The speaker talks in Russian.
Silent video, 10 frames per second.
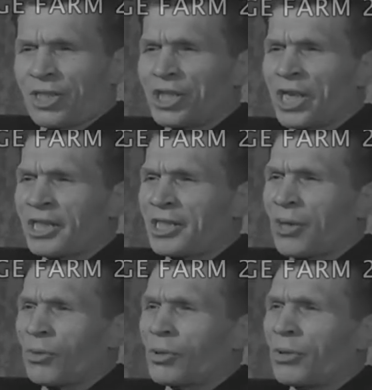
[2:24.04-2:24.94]
Сейчас
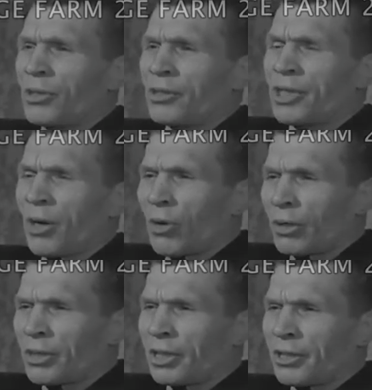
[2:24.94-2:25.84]
я ушел на
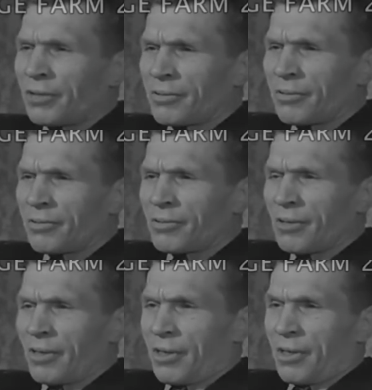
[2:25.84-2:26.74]
отдых.
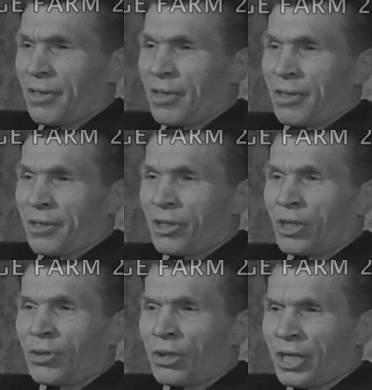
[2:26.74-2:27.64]
Не
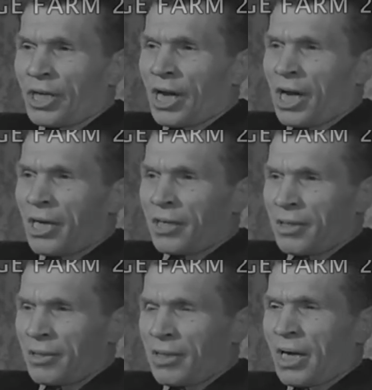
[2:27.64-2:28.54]
только я,
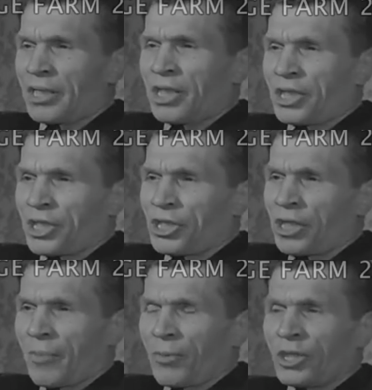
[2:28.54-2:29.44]
а тысячи
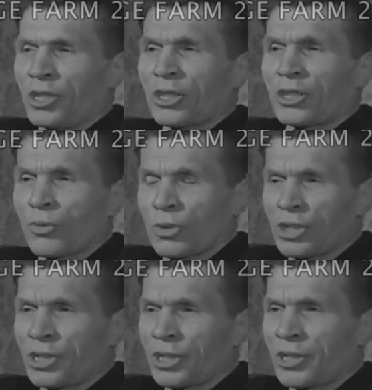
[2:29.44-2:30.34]
рабочих и
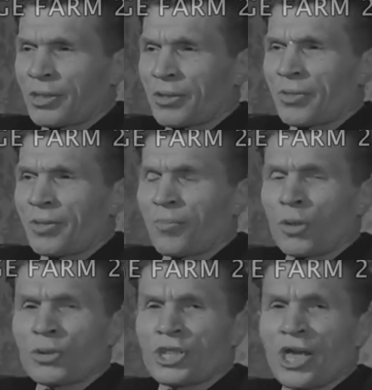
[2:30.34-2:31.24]
служащих,
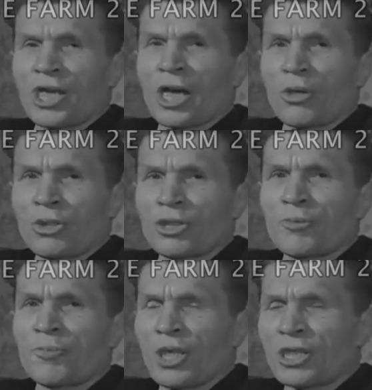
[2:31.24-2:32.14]
получая хорошую
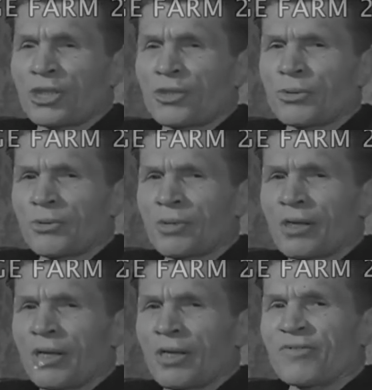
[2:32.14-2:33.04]
пенсию,
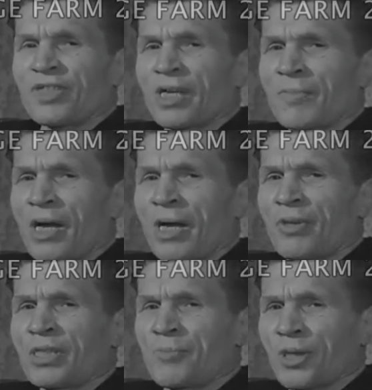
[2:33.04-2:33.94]
всем
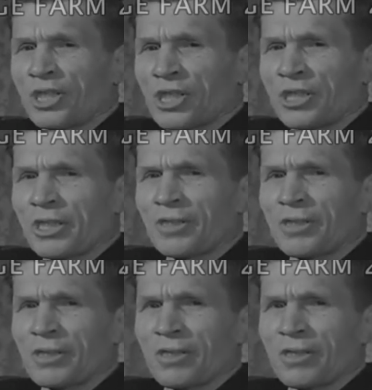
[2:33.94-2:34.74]
обеспечены.